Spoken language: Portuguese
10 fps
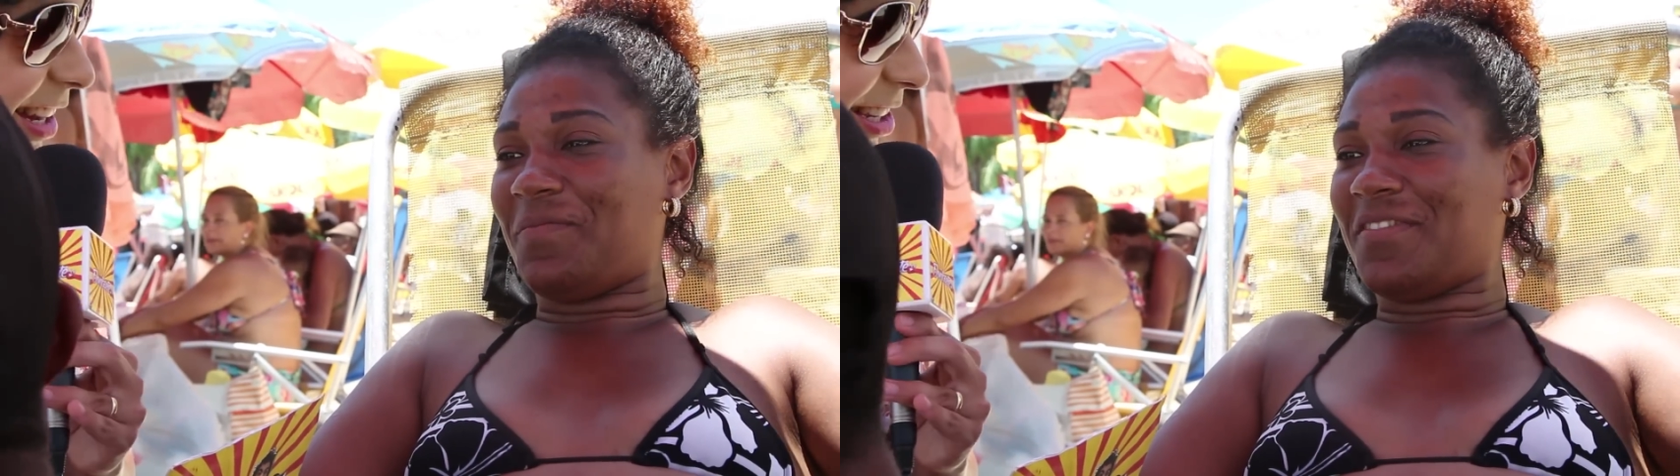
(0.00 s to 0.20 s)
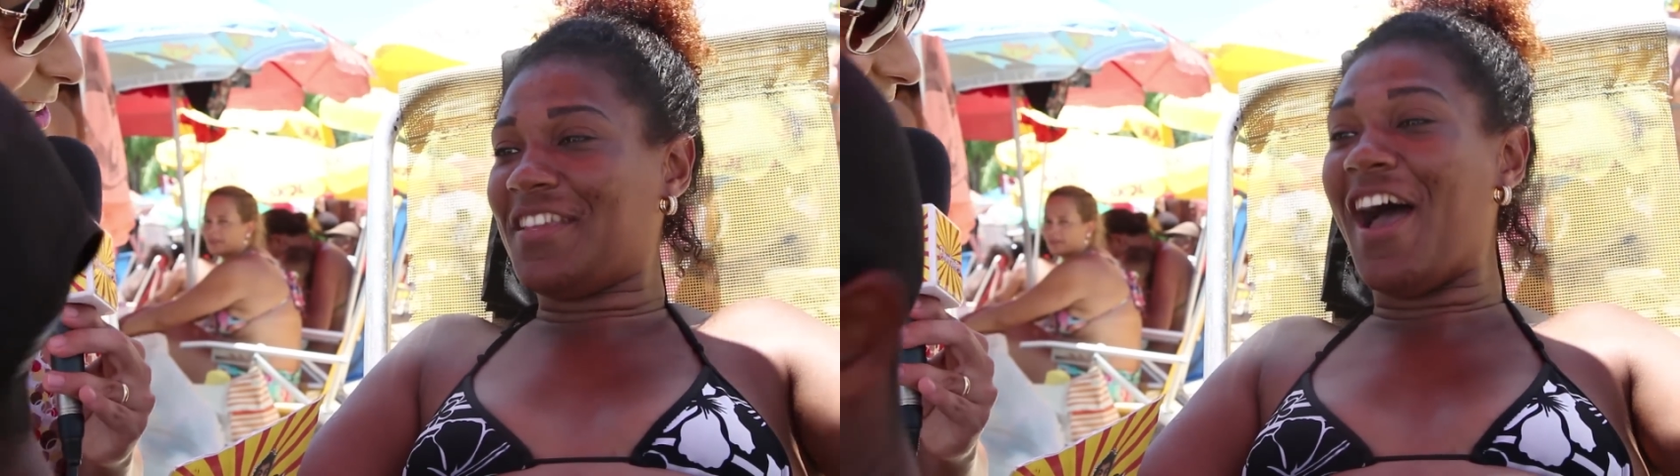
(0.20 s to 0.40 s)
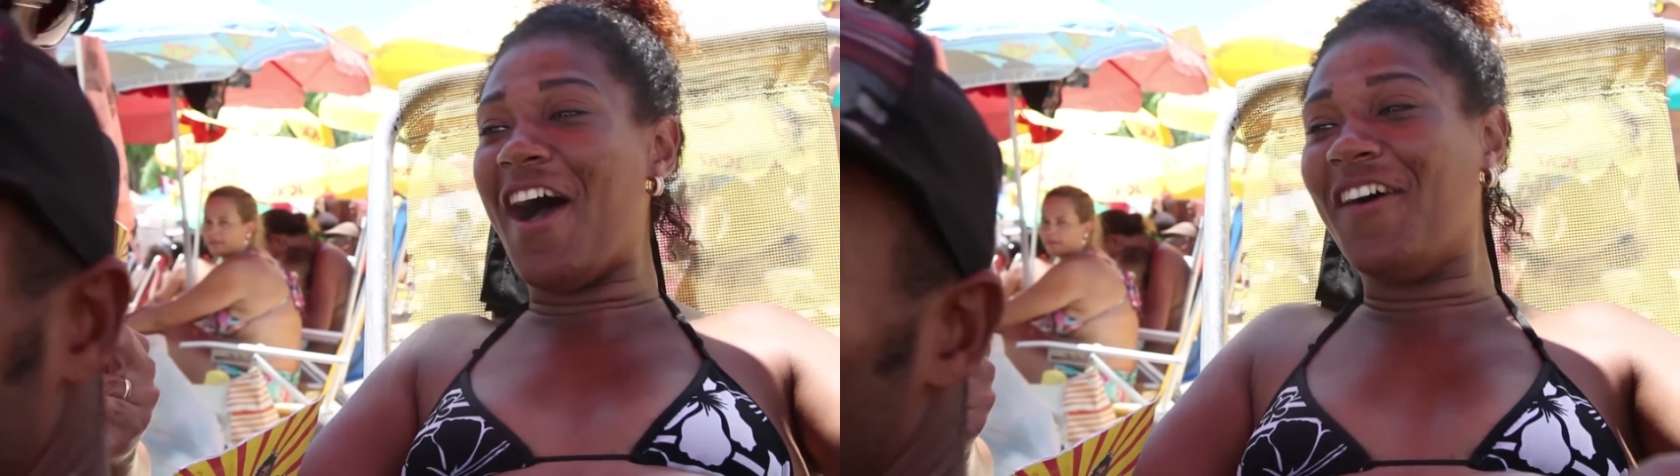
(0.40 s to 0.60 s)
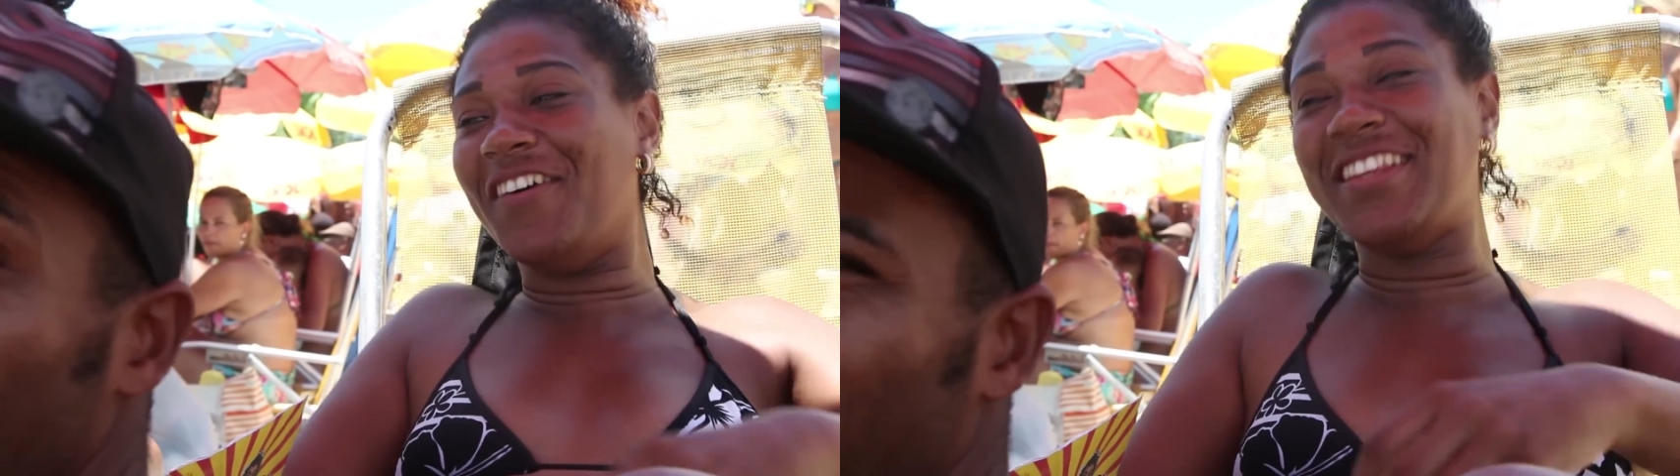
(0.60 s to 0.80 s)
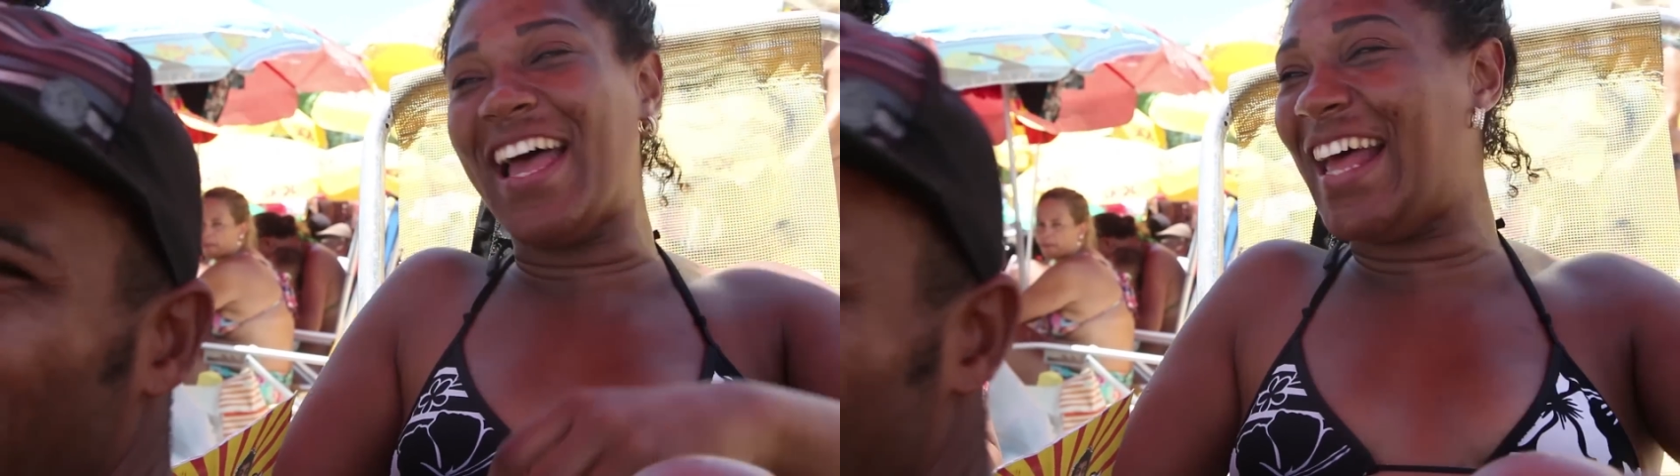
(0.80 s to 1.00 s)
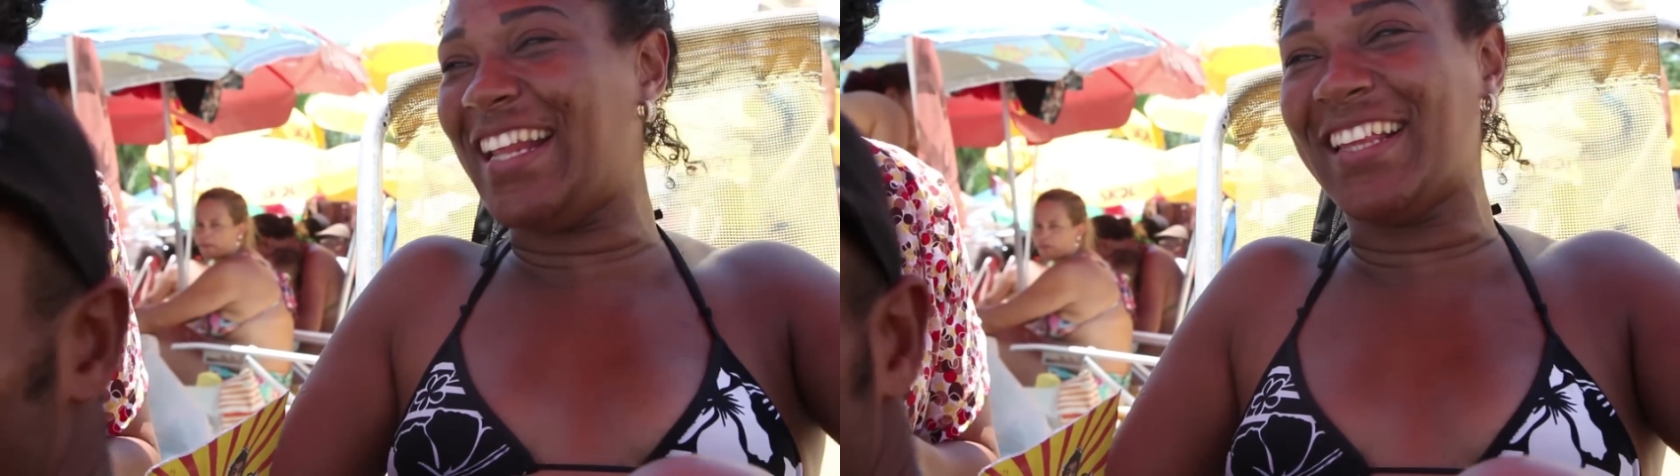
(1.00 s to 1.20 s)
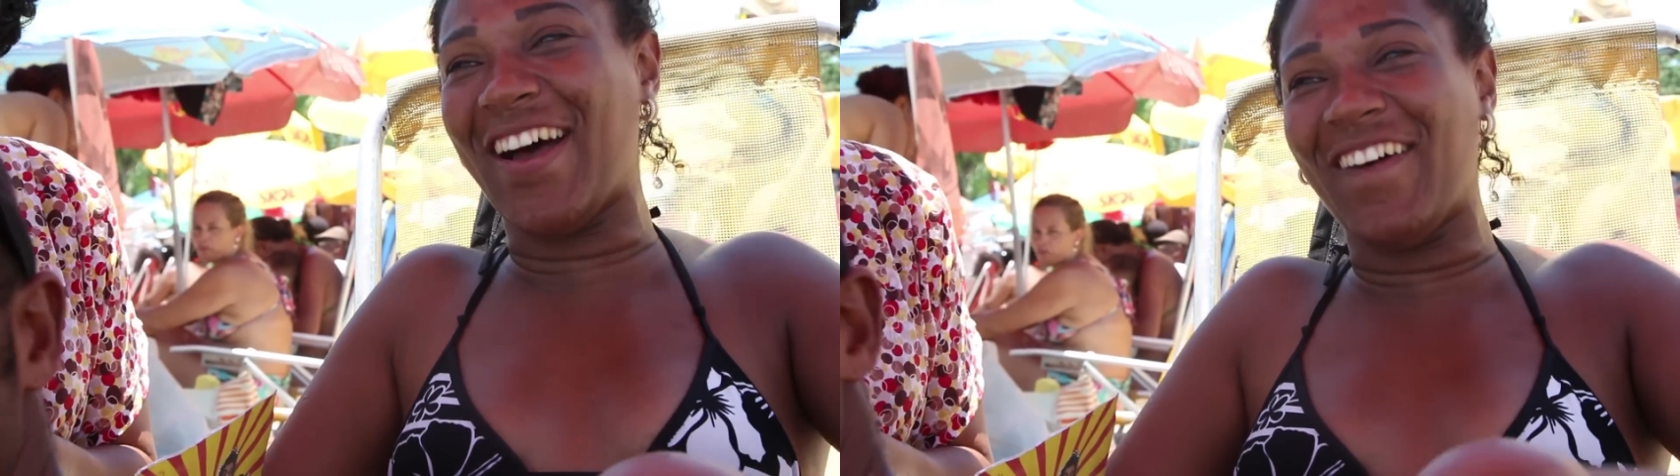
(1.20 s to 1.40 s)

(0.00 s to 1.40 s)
ele? Não. Não é não,